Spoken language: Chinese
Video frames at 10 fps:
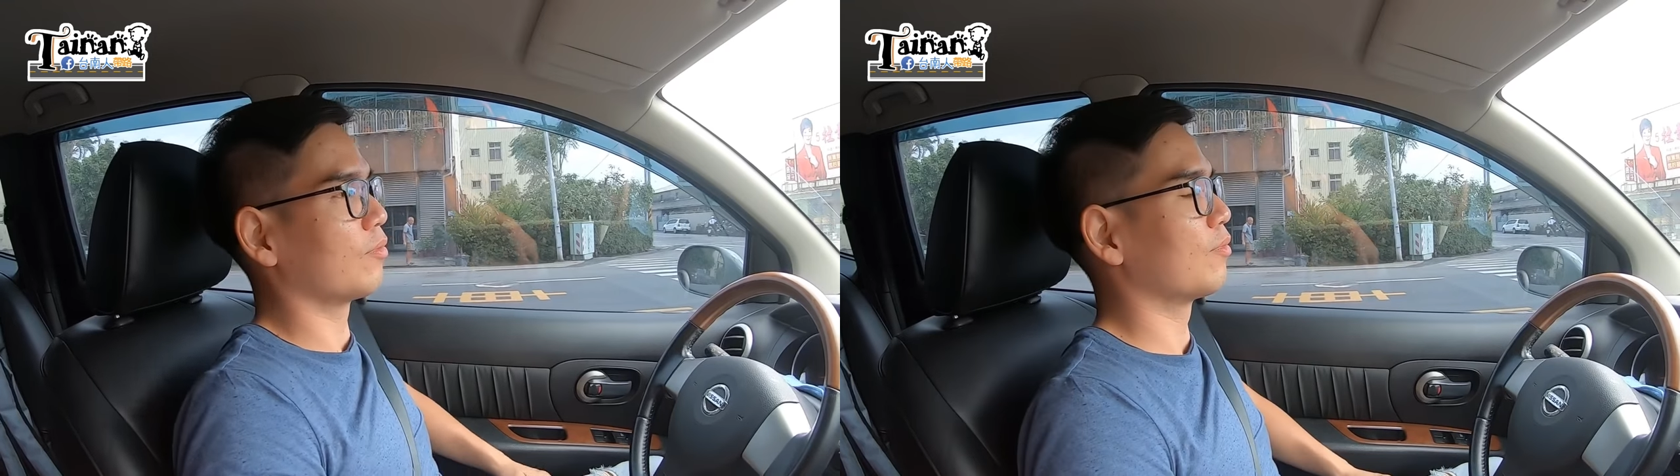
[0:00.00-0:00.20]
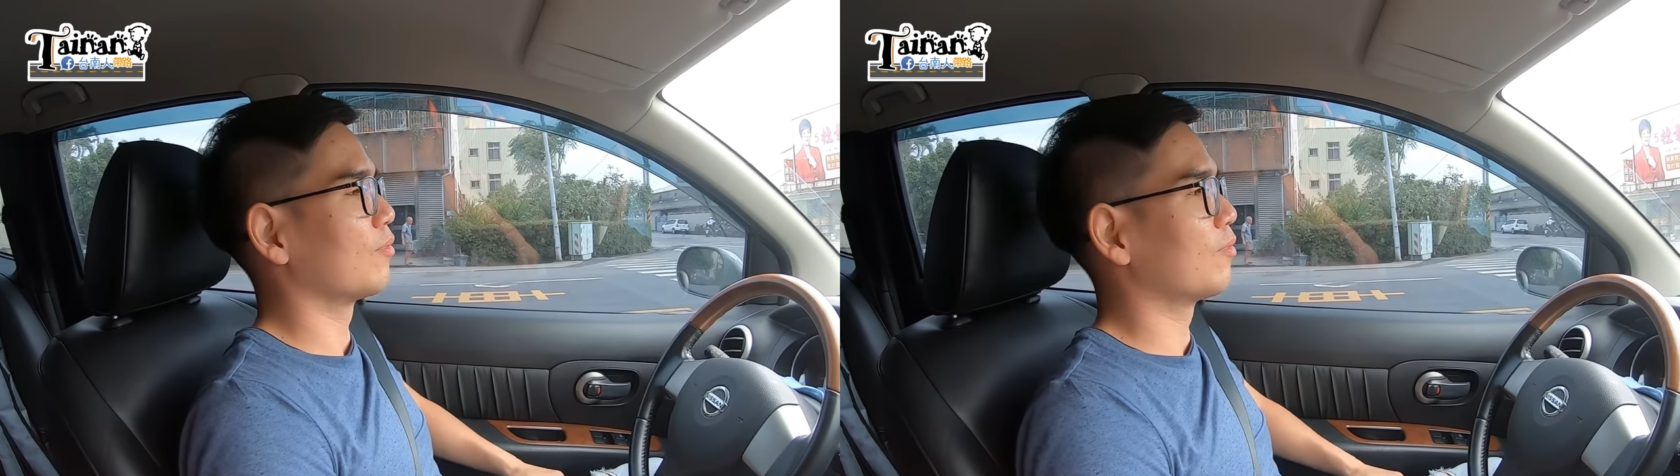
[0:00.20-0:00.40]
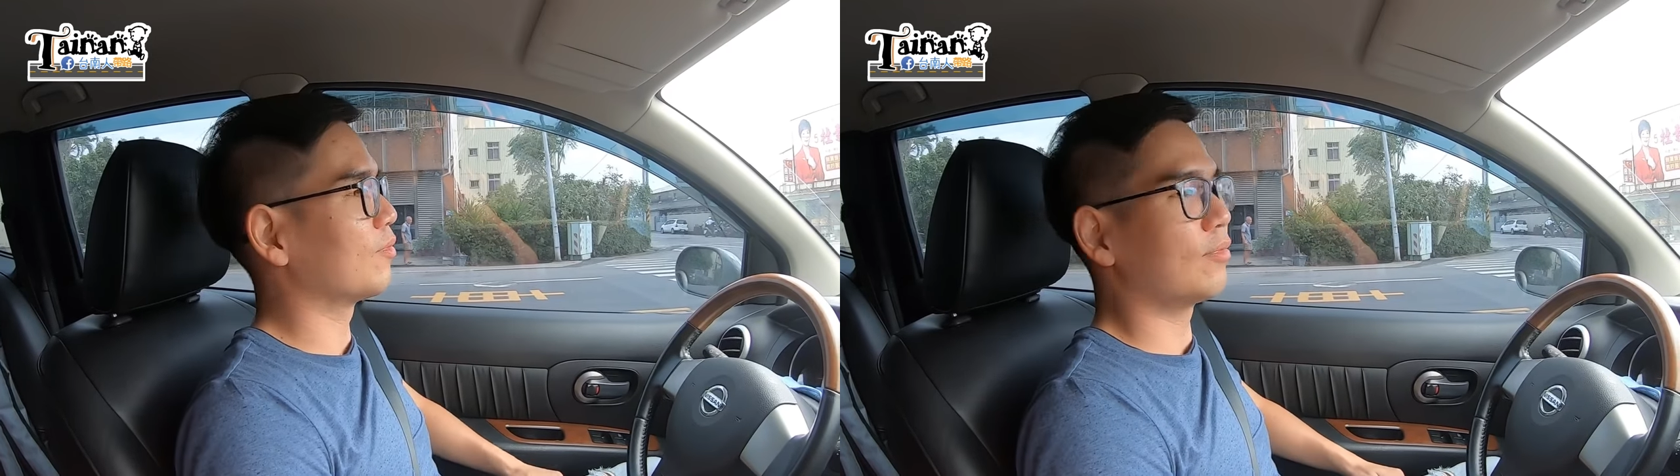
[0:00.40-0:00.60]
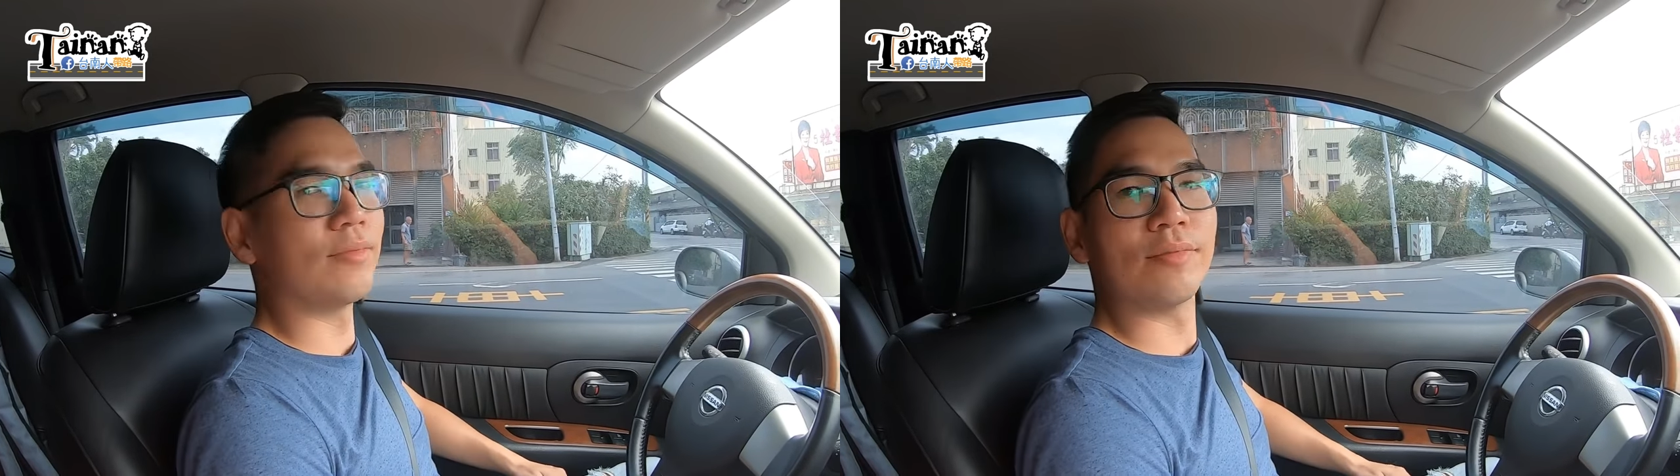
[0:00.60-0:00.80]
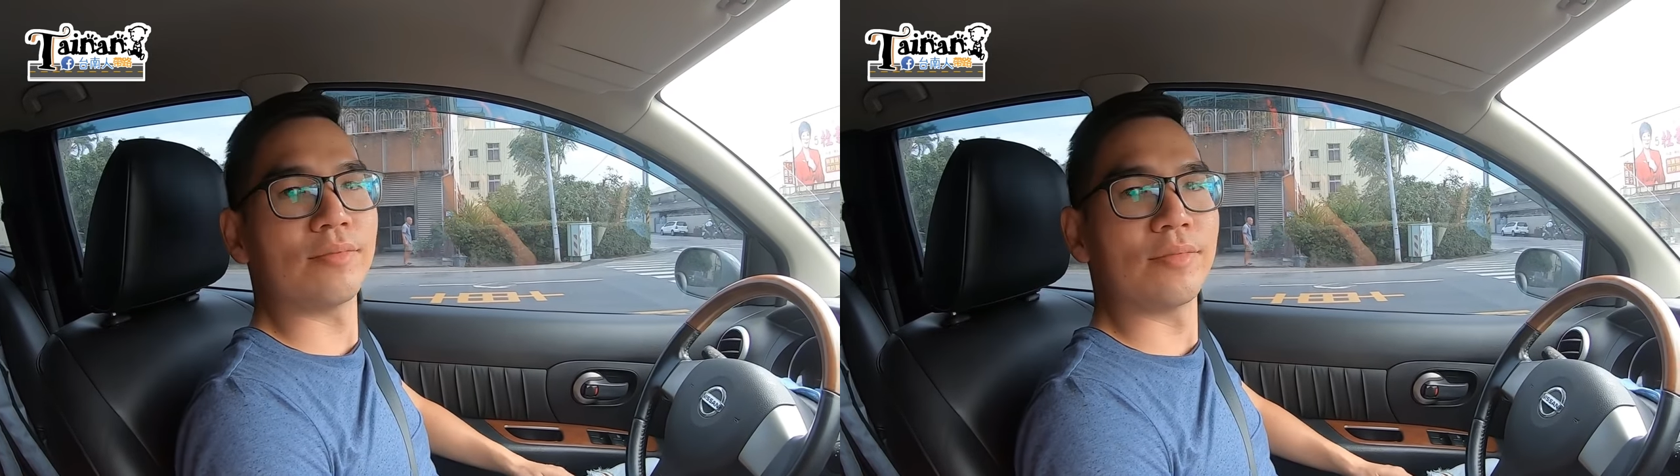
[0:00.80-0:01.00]
阿婆，今天
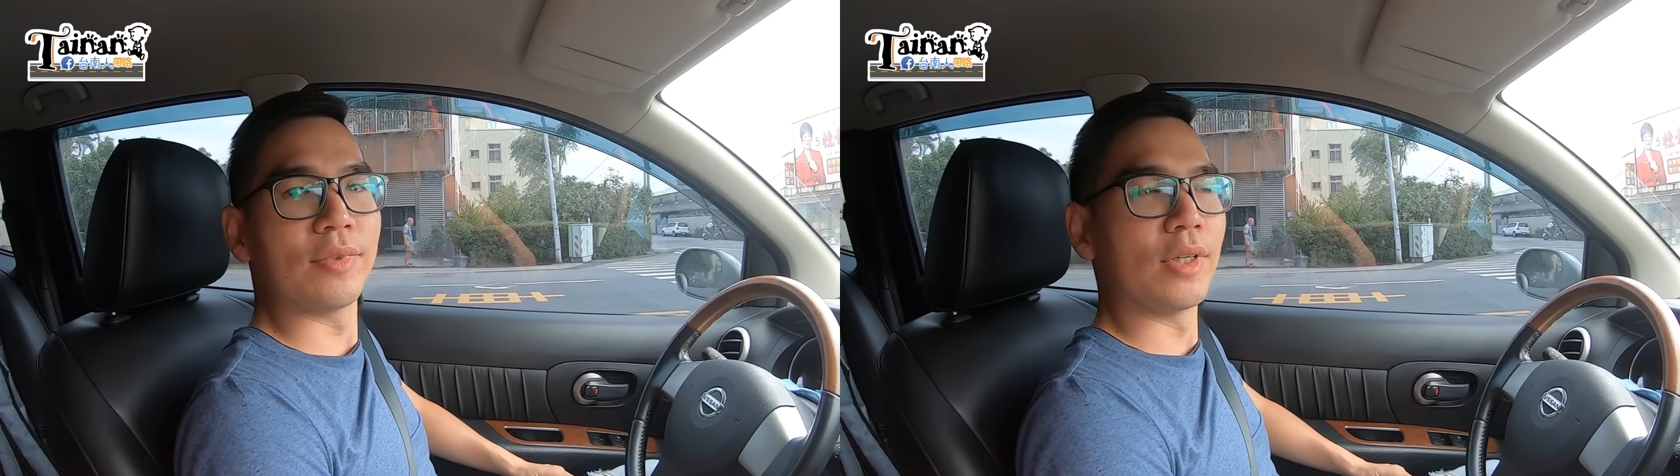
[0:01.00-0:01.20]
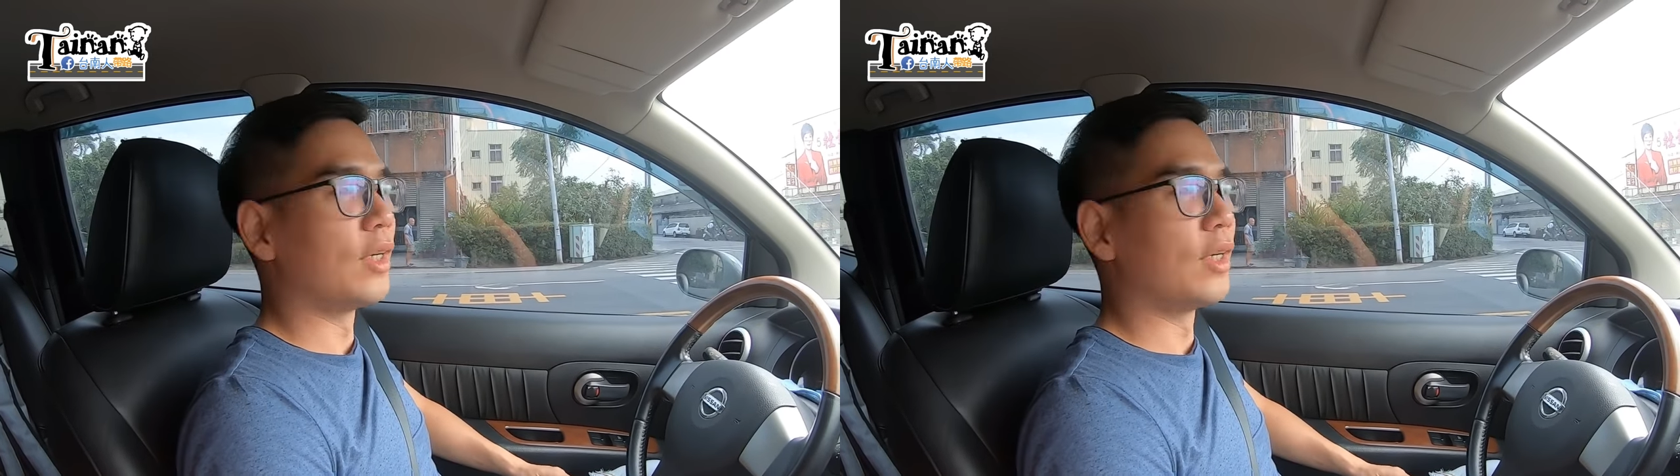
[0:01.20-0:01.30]
去哪里？